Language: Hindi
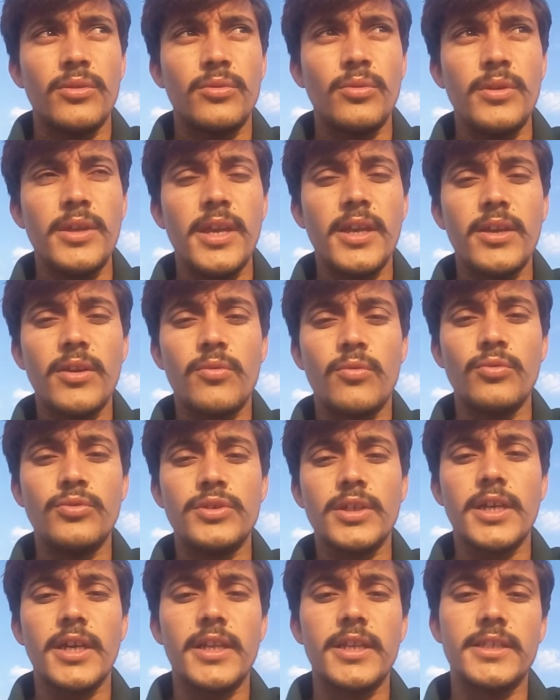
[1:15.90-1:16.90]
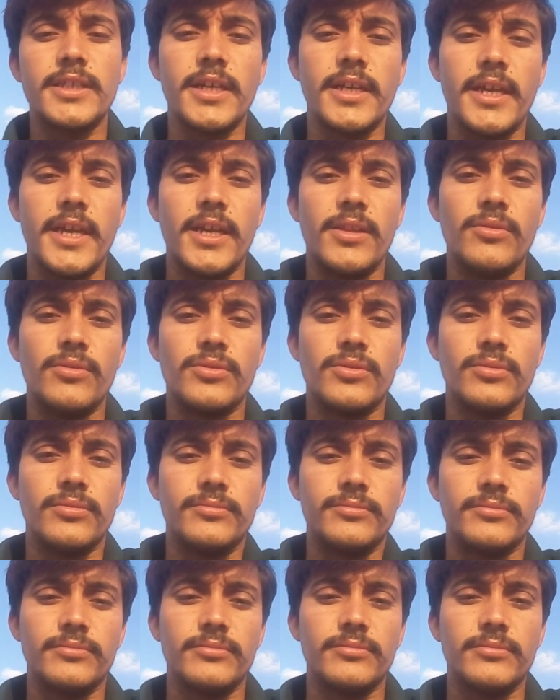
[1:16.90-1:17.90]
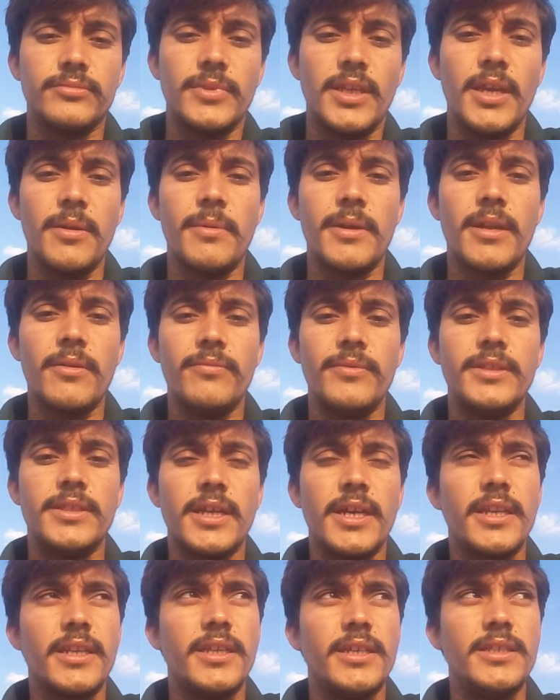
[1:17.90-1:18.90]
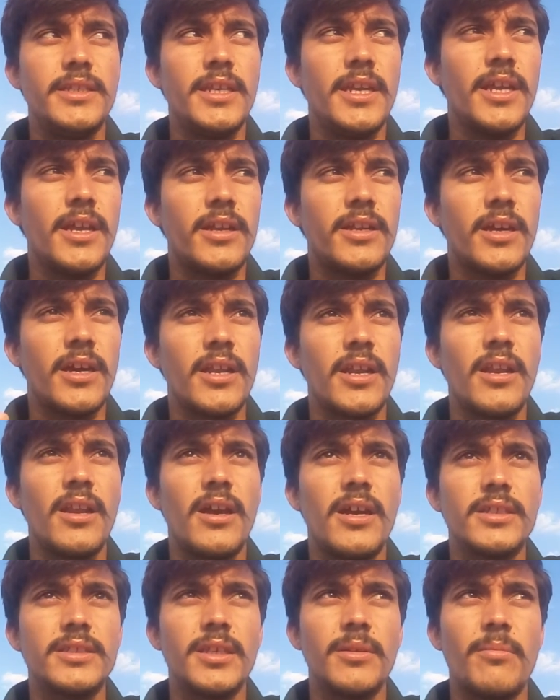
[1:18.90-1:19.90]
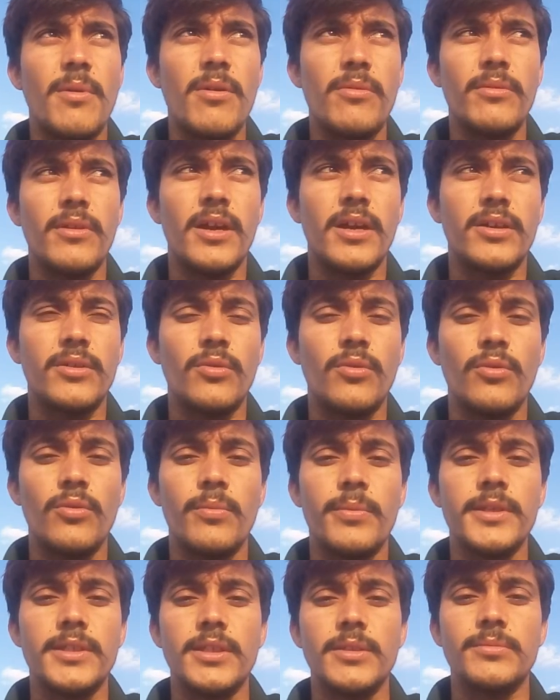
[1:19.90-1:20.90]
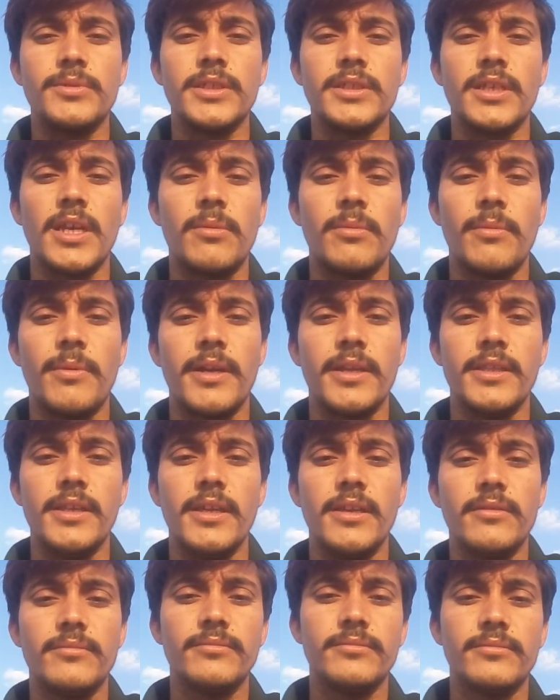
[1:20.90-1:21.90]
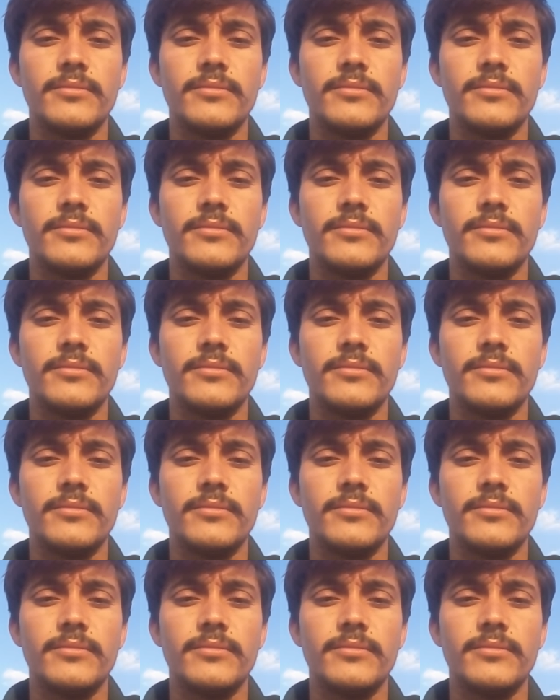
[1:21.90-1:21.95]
तो ये एक कुछ चक्कर रचा गया है दोस्तों एक बार आप विचार कीजिए अठारह लाख से बावन लाख करोड़ रुपए सिर्फ छः साल में बांट दिए